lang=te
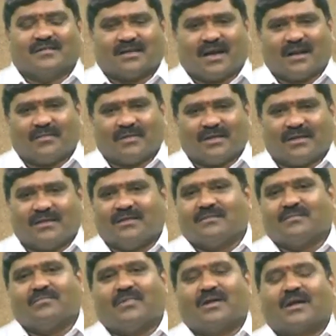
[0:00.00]
చాలామంది
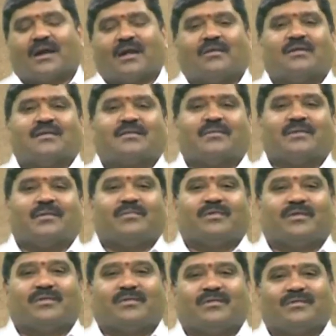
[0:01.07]
మన కరోనా
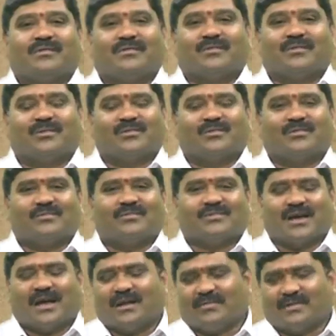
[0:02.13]
సమయంలో
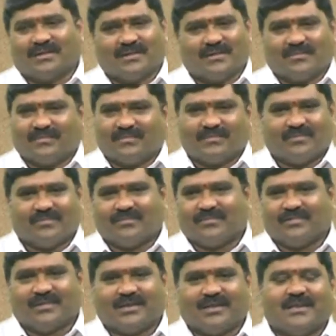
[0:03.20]
చాలామంది
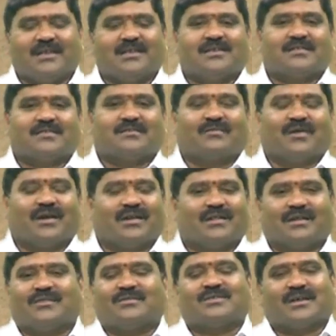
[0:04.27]
టీనేజర్స్
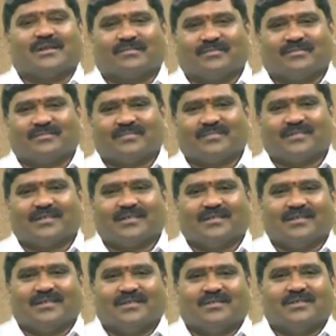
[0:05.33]
వాళ్ళందరూ వచ్చారు
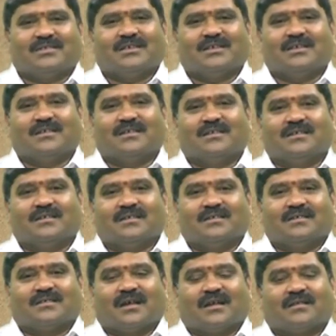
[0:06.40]
వచ్చి
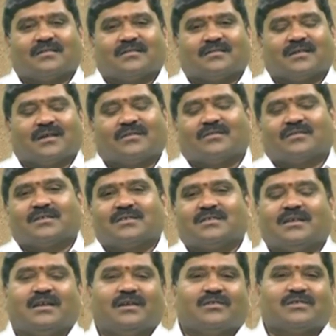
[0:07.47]
సార్ ఇక్కడికి వస్తే
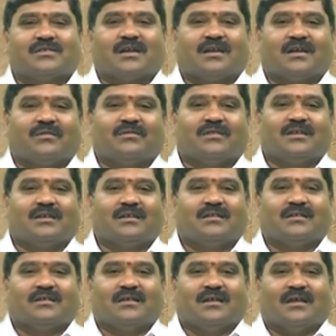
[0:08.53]
షిరిడీకి వచ్చినట్టే ఉంది
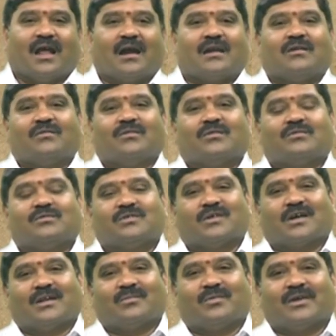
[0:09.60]
లాక్డౌన్లో
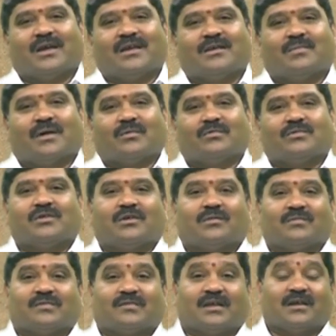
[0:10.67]
ఉద్యోగాలు పోయాయి మాకు
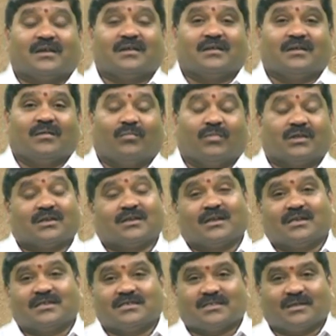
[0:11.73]
ఉద్యోగం వస్తే మొదటి
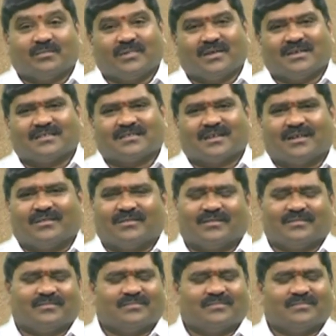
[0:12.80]
నెల జీతం మీకు ఇస్తాను